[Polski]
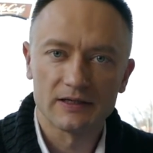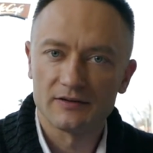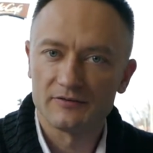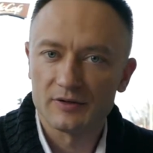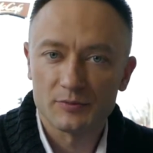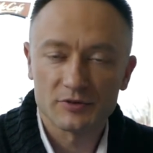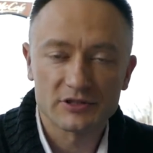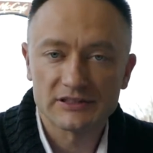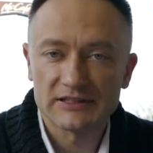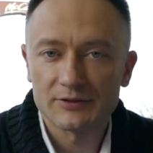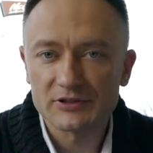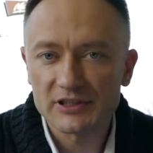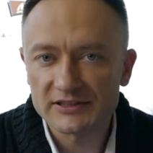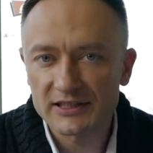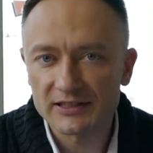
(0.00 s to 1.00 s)
Wy może cały
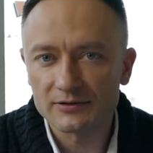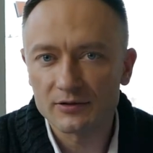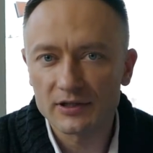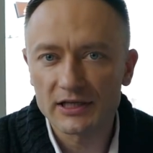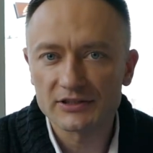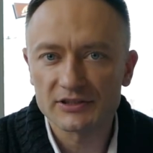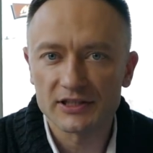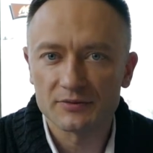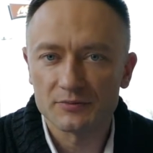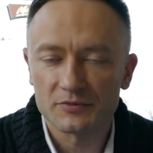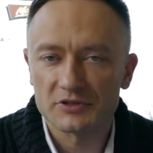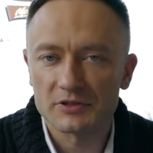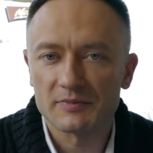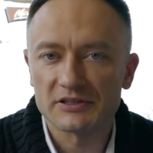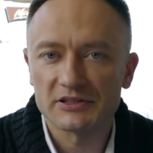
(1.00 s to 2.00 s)
czas handlujecie,
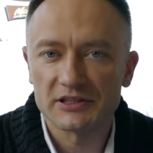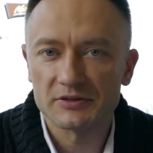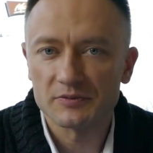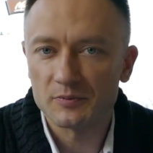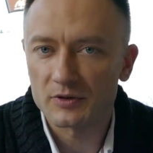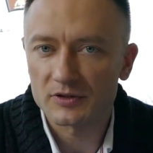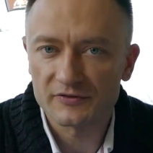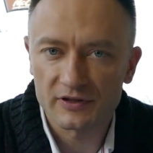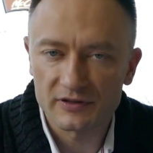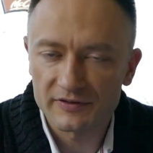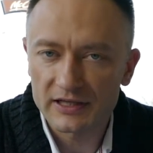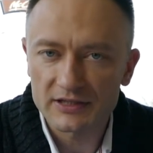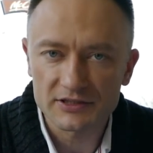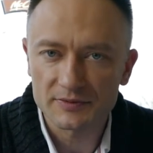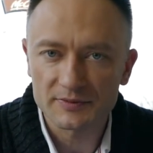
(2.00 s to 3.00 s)
może macie portfel
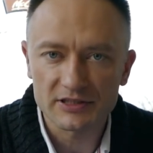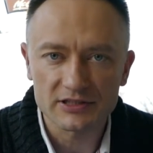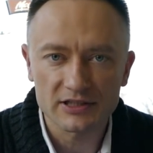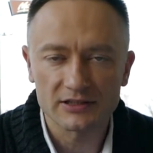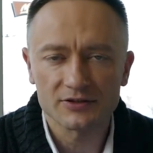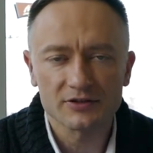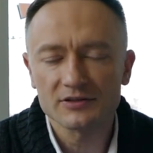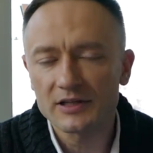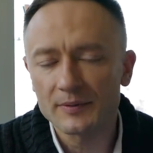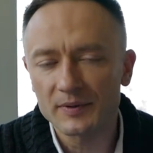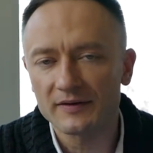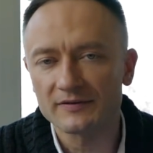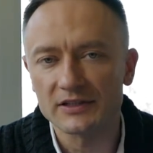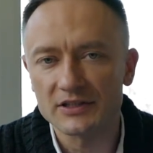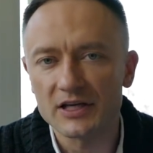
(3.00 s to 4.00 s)
większy mieszkań, to
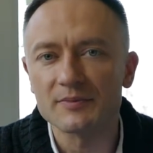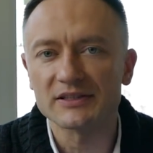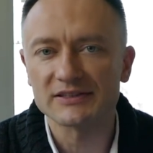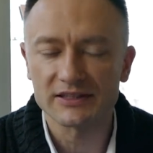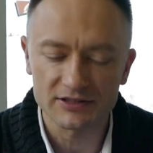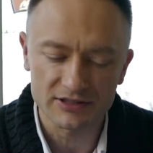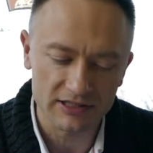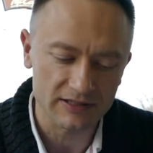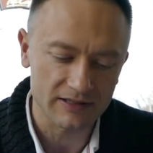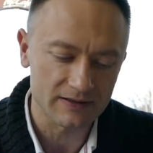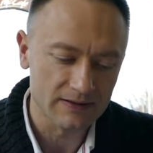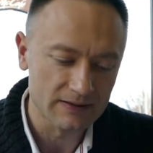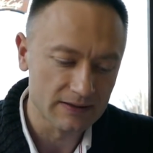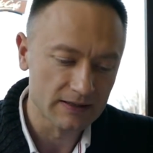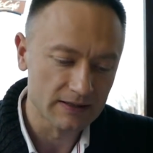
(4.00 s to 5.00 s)
naprawdę nie ma znaczenia.